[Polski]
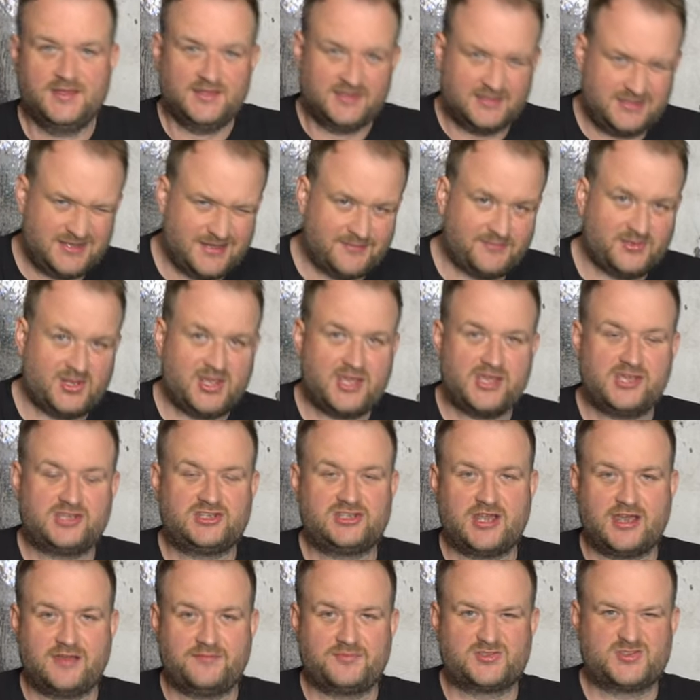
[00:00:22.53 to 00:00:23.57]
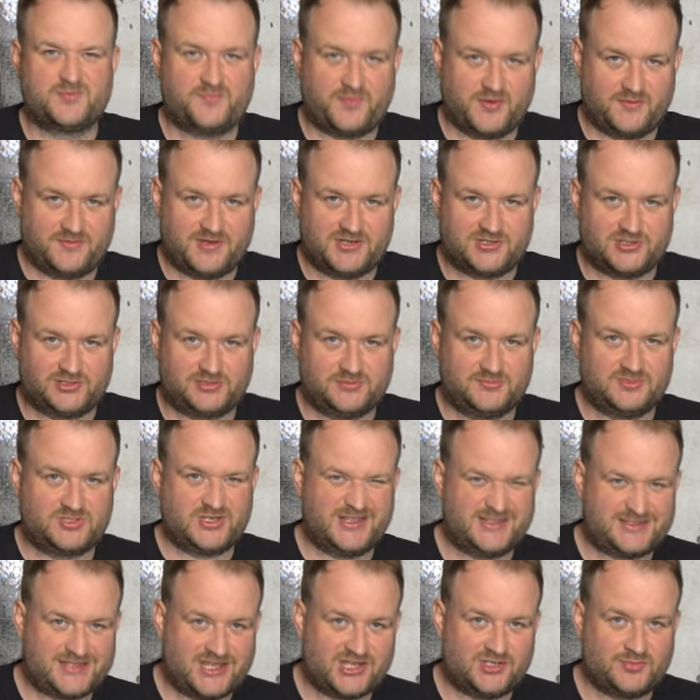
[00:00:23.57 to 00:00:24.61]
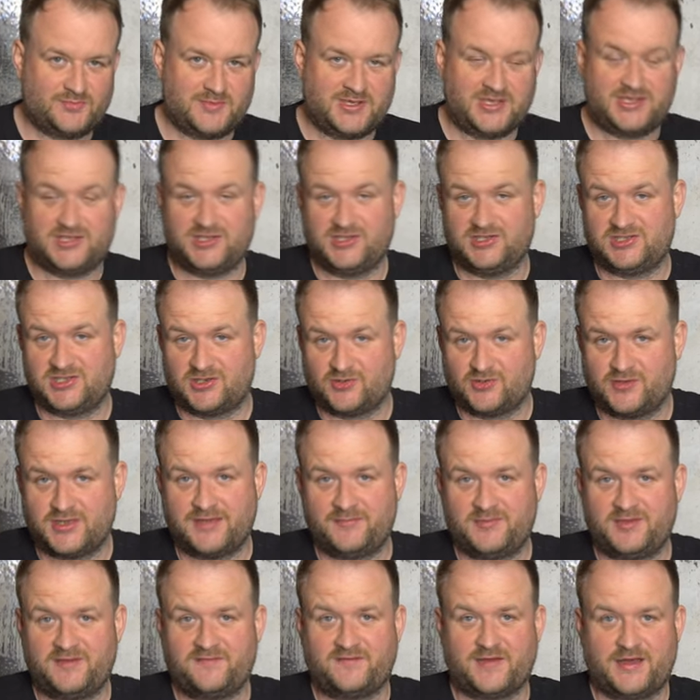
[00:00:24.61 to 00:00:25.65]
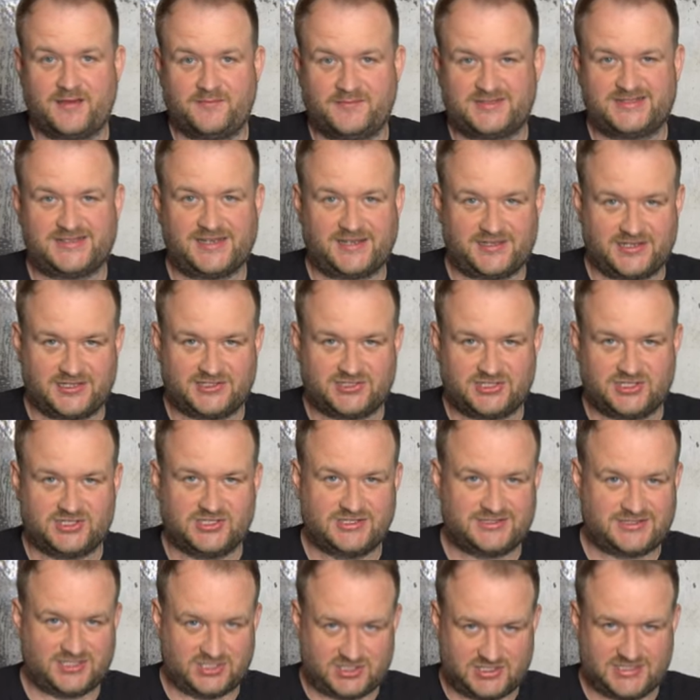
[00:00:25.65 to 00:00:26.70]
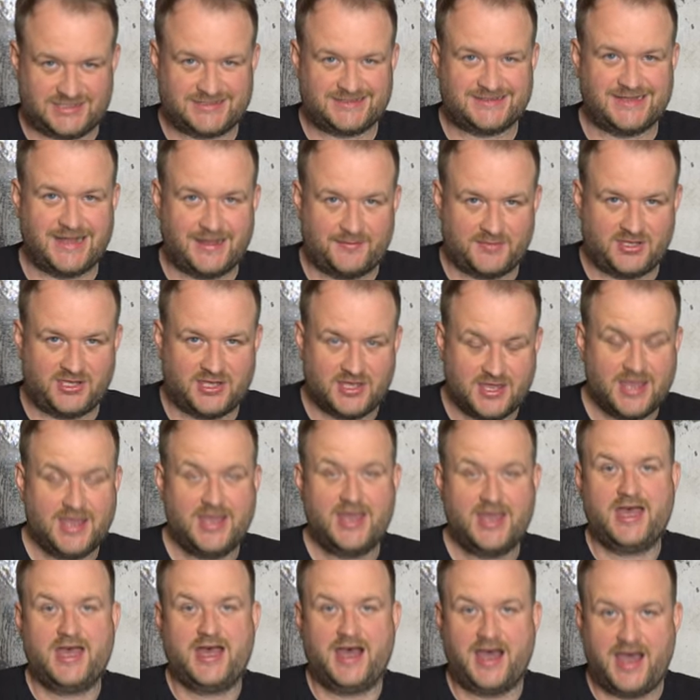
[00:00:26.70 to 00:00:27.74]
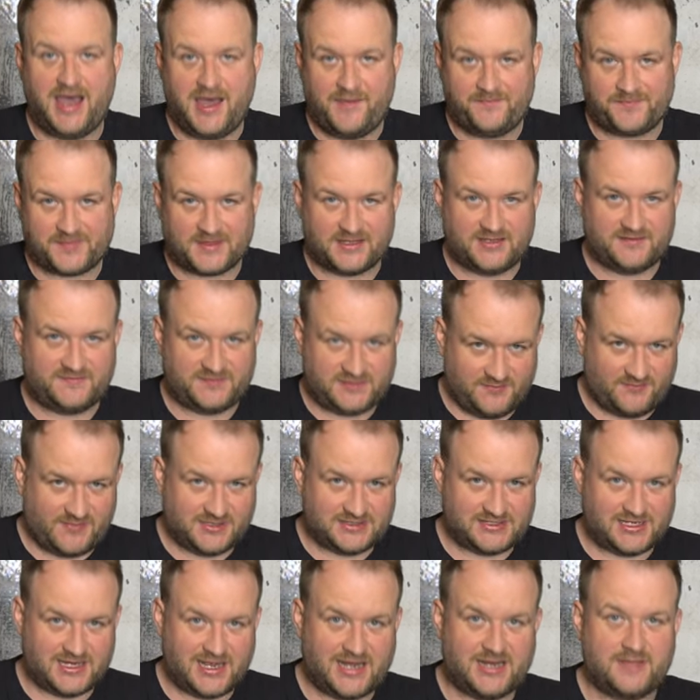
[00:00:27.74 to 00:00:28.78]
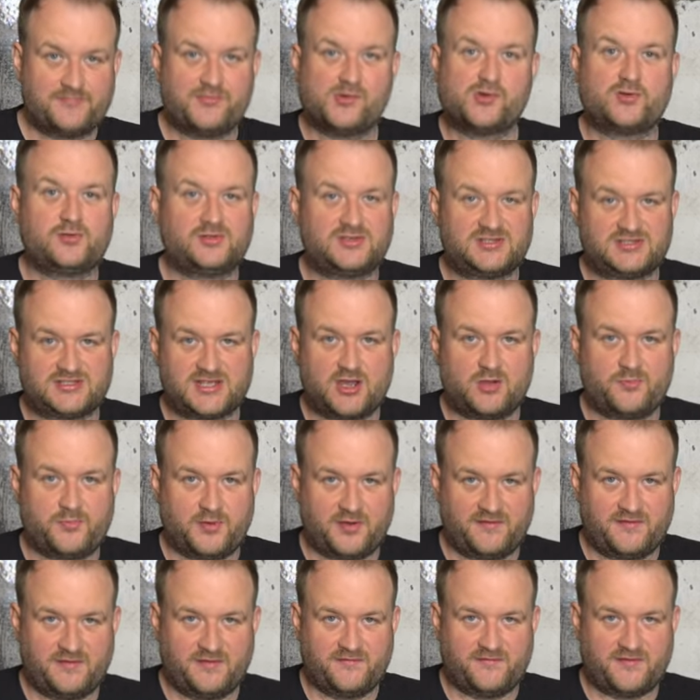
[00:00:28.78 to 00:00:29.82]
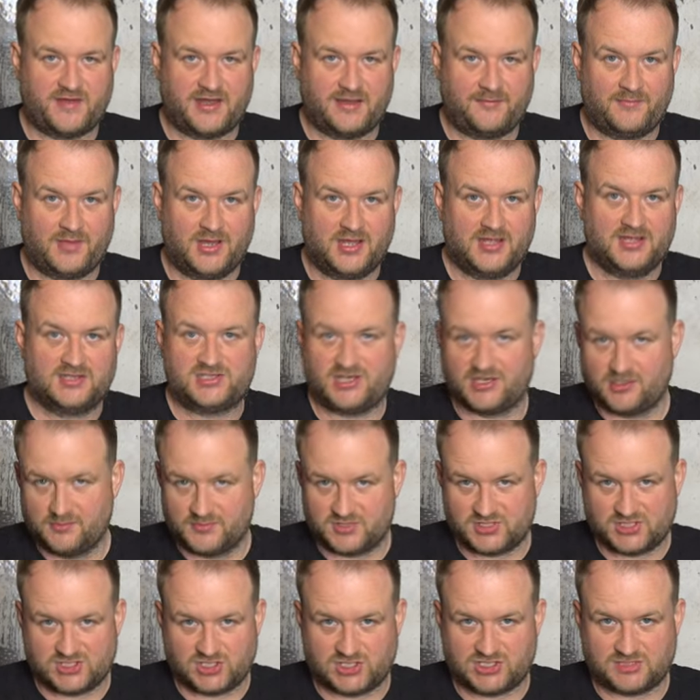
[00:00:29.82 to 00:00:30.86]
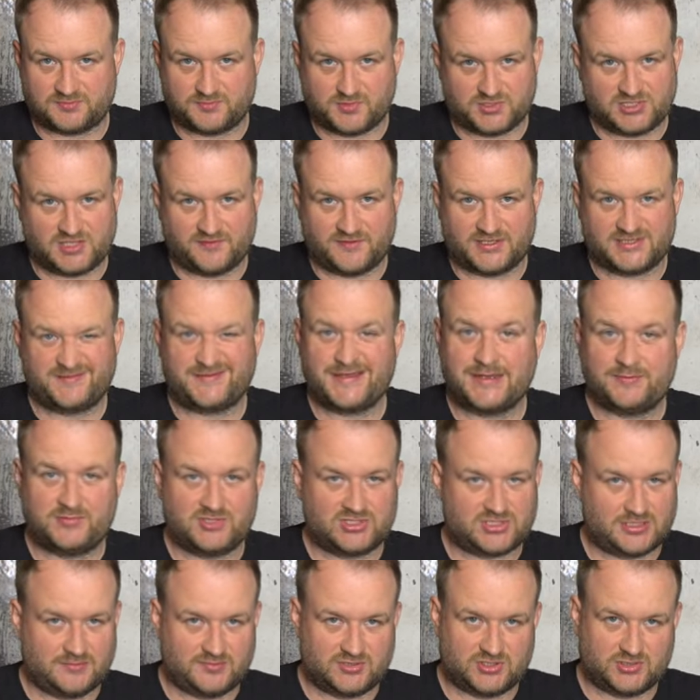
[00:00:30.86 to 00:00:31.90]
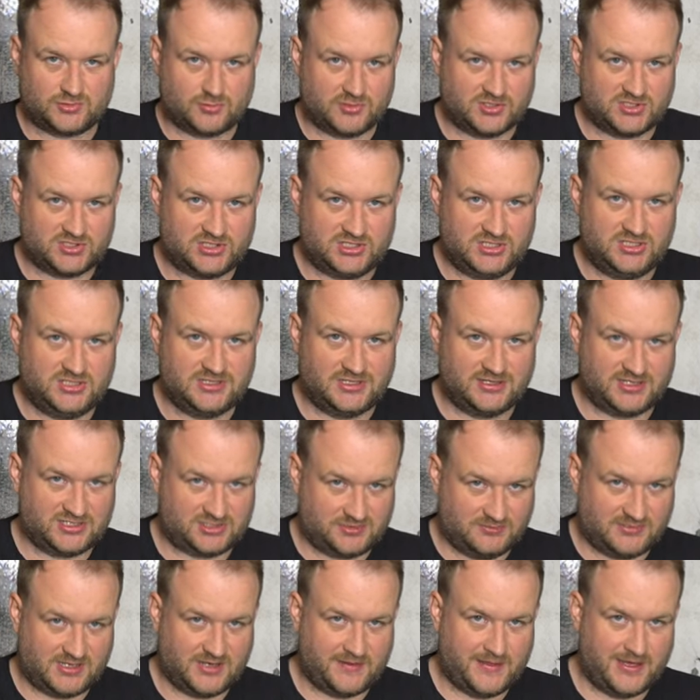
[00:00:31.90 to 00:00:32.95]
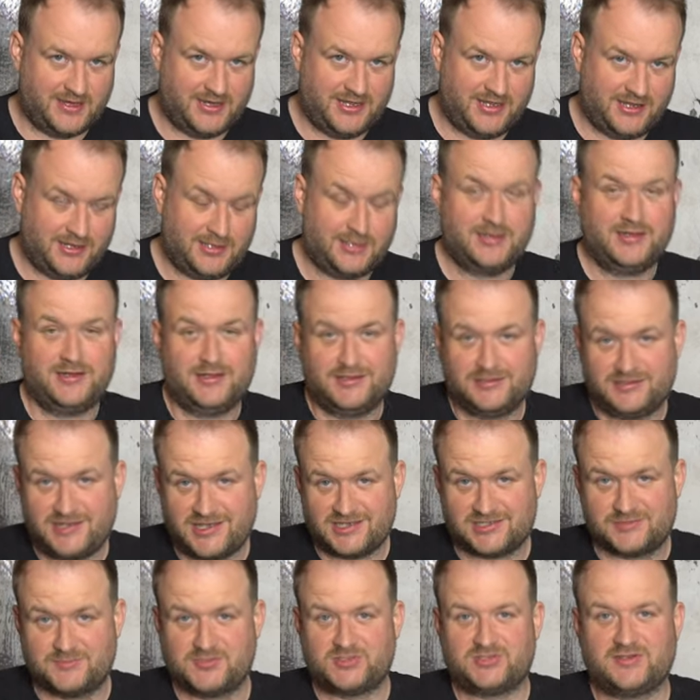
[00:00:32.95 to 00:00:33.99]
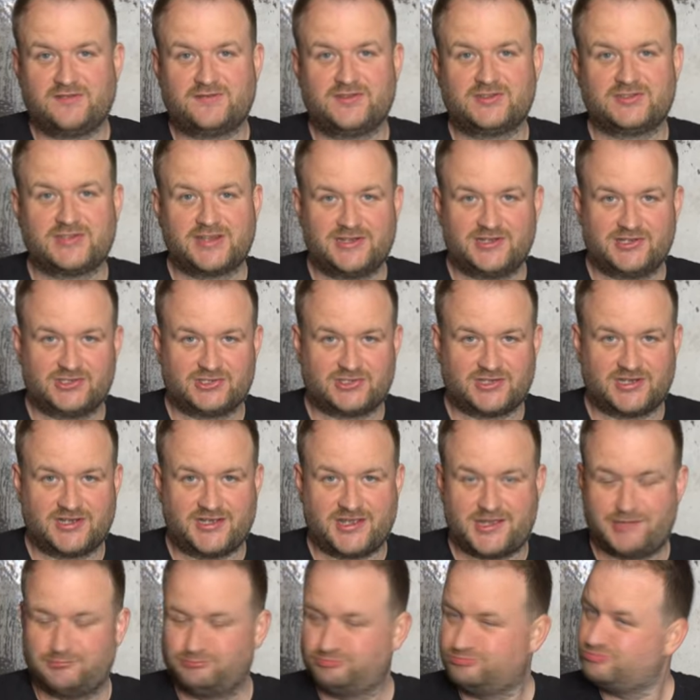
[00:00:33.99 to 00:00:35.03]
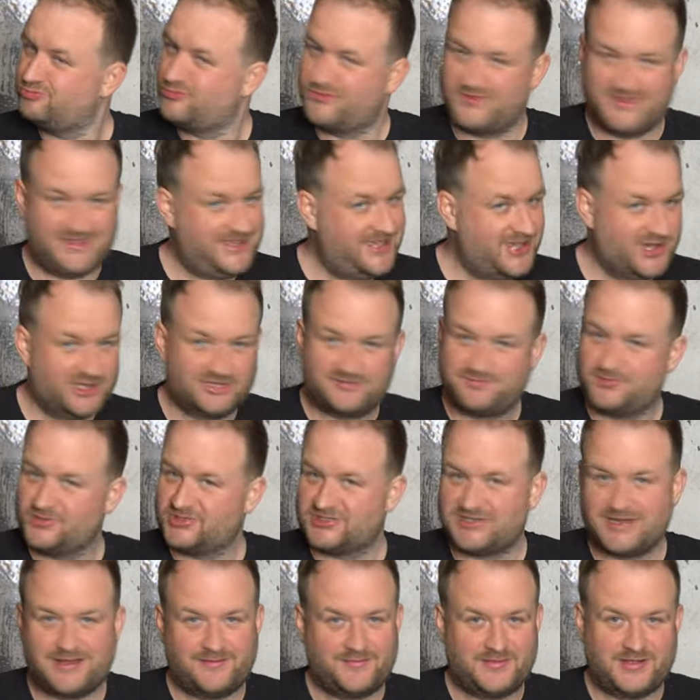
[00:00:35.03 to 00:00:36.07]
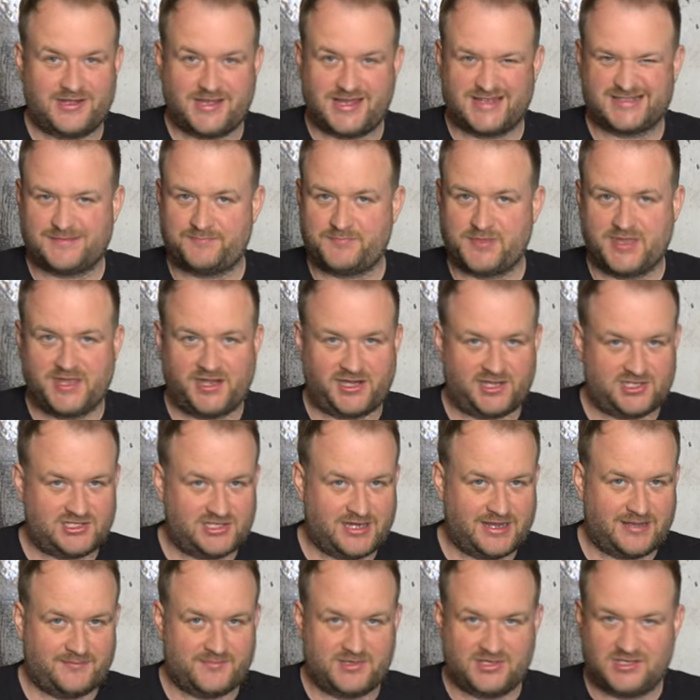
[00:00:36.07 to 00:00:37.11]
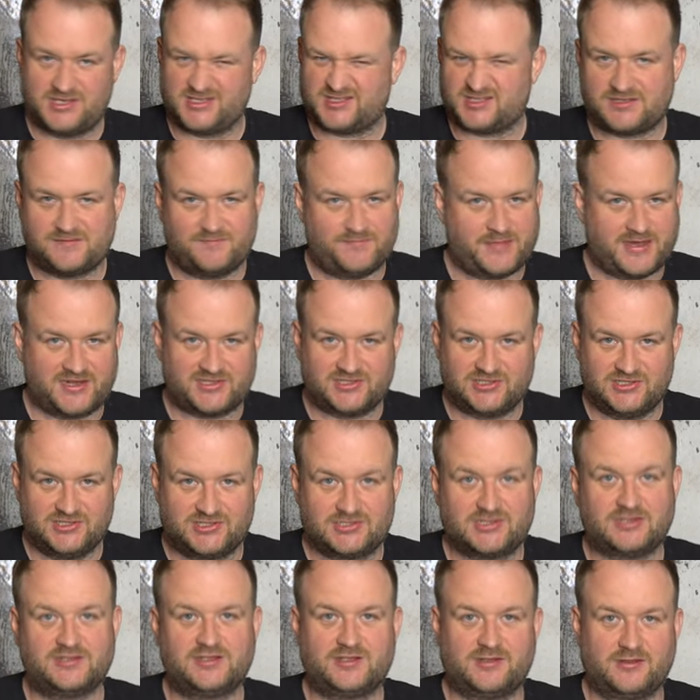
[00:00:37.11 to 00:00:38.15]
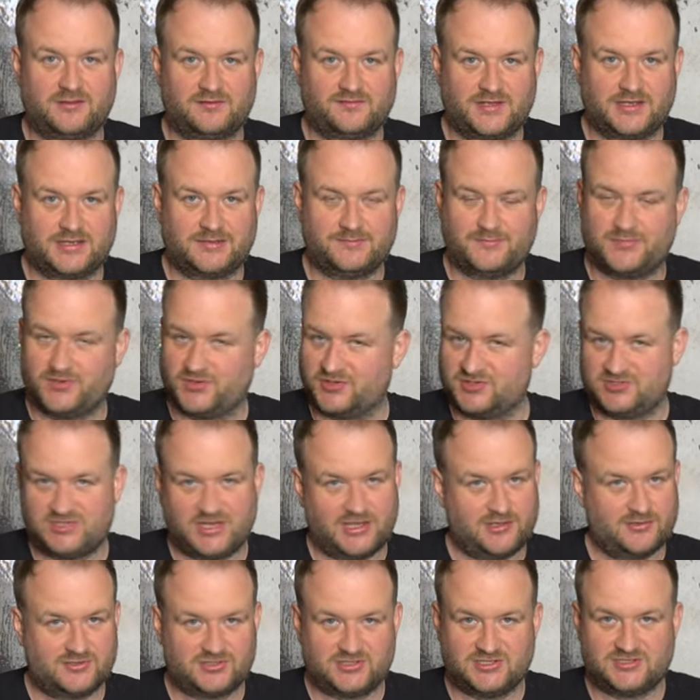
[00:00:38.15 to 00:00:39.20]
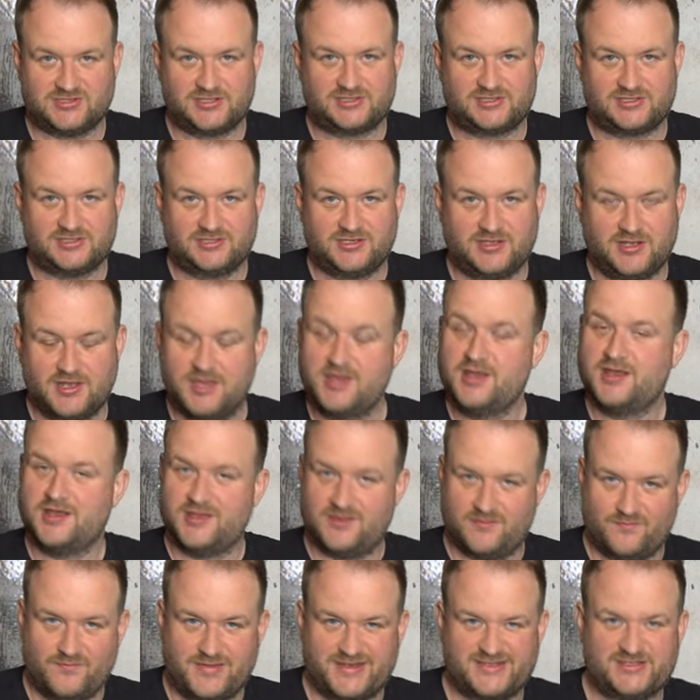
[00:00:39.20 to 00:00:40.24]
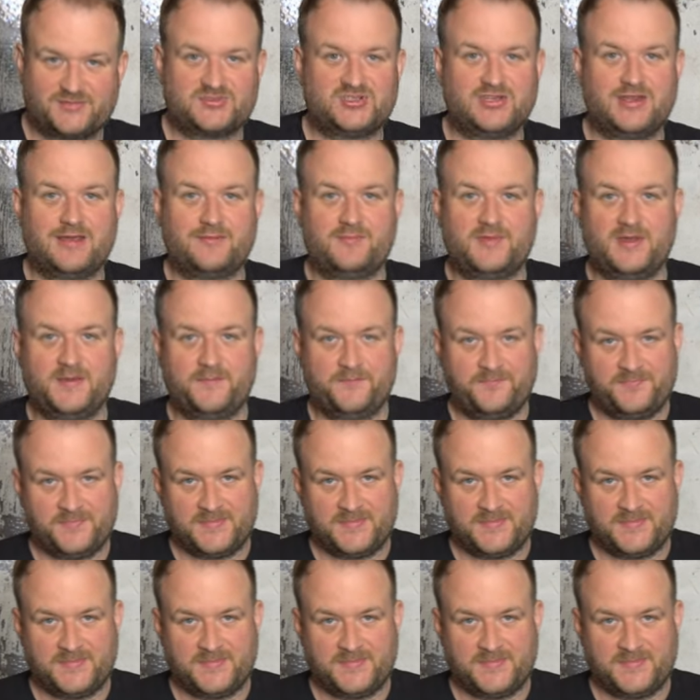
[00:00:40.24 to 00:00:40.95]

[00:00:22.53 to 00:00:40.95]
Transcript: Niemniej chciałem przypomnieć o tym, że jesteśmy i dziękujemy Wam serdecznie, że jesteście z nami a mm, w tym materiale pokrótce opowiem Wam, czego możecie się spodziewać w najbliższej przyszłości na naszym kanale, tak żebyście wiedzieli, że nie odpuszczamy, a zapierdzielamy jeszcze bardziej niż kiedykolwiek, bo dzieją się rzeczy bardzo przyjemne.